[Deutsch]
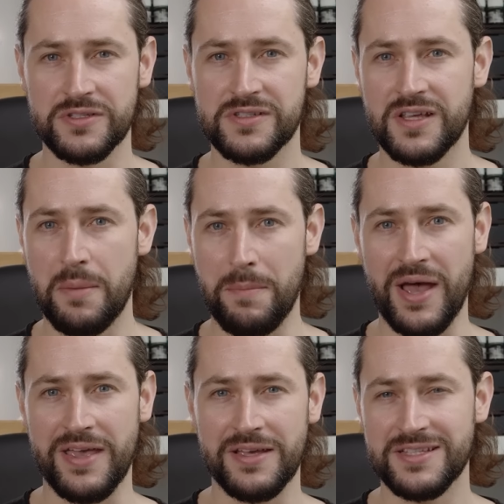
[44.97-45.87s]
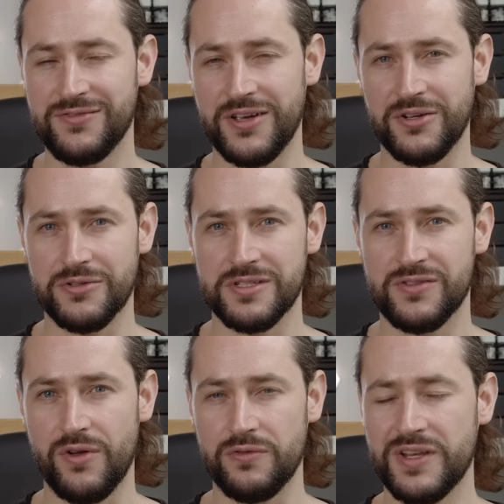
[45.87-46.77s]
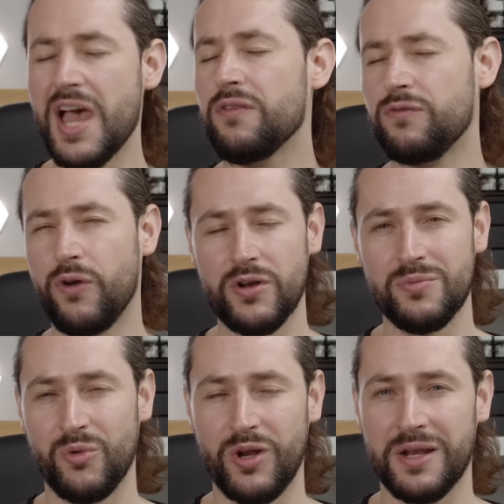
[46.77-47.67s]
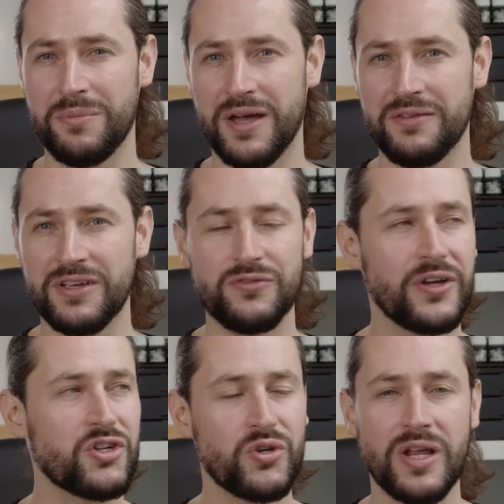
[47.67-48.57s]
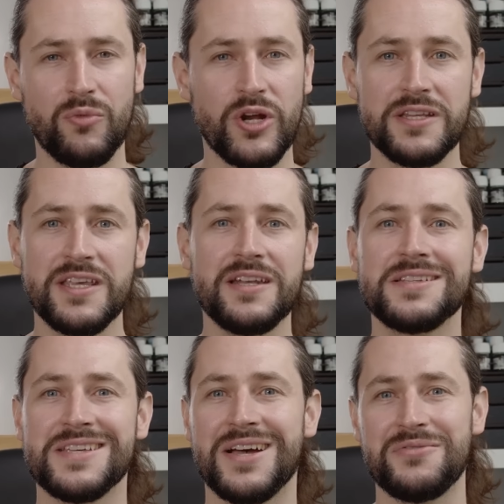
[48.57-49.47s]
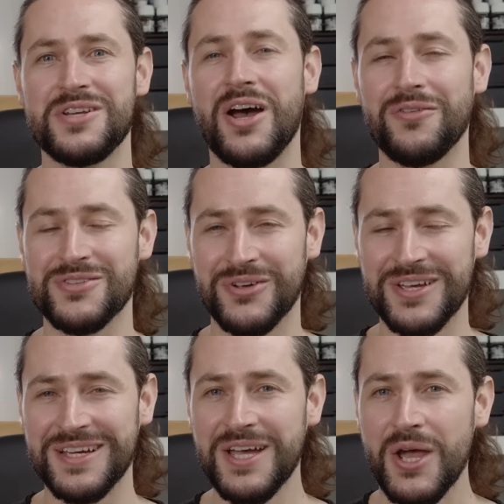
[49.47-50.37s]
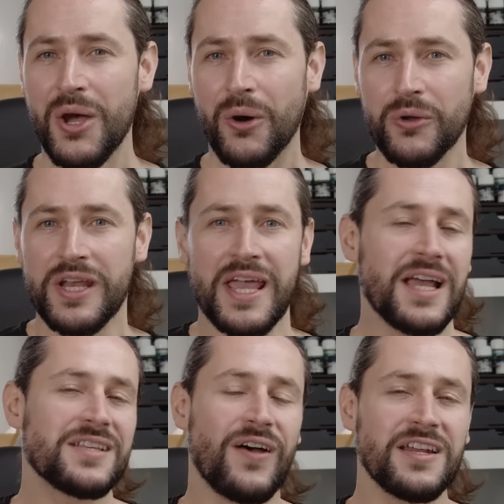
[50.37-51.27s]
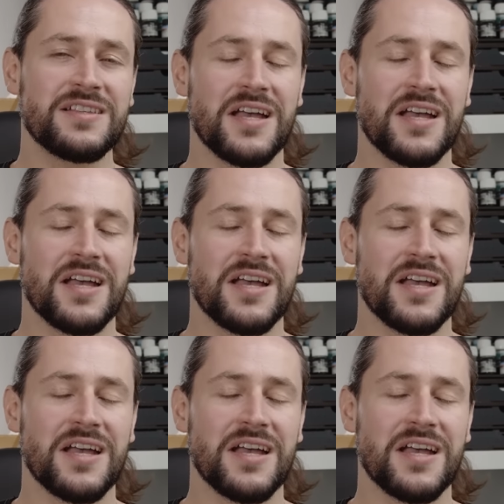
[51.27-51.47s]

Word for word: uns Mai 2012, der Wonnemonat Mai. Was für ein schöner Monat, jedes Jahr wieder aufs Neue. Und naja, es war die